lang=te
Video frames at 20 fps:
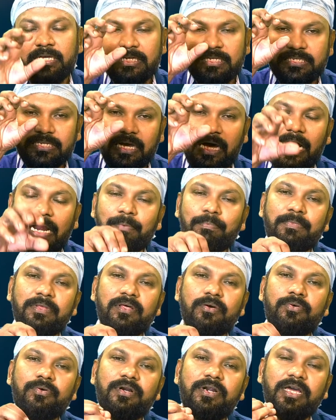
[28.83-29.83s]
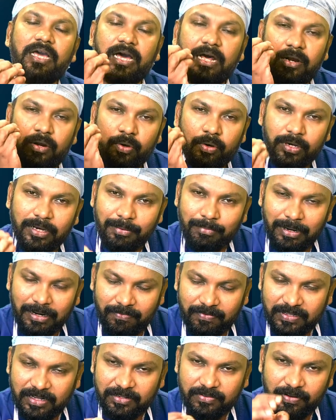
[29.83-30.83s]
స్కాల్ప్ మీద ఉండే ఆ లోకల్ బ్లడ్
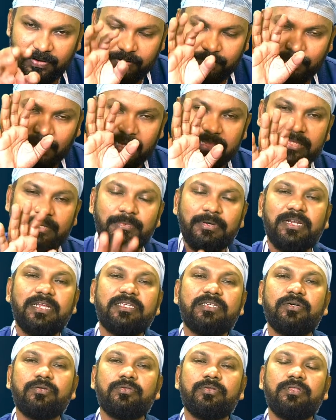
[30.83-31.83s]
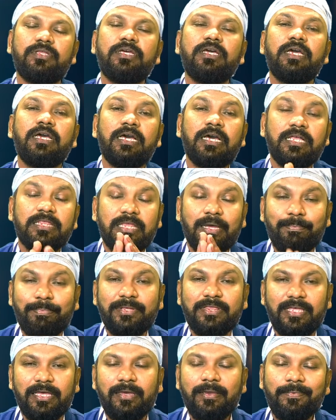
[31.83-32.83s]
వెజల్స్ వరకు మాత్రమే రీచ్ అవుతుంది
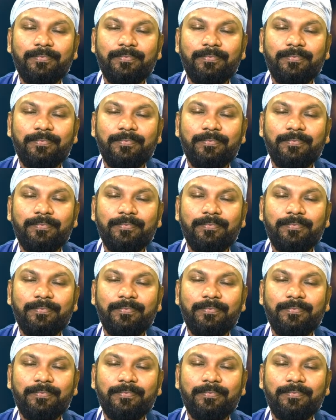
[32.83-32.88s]
తప్పితే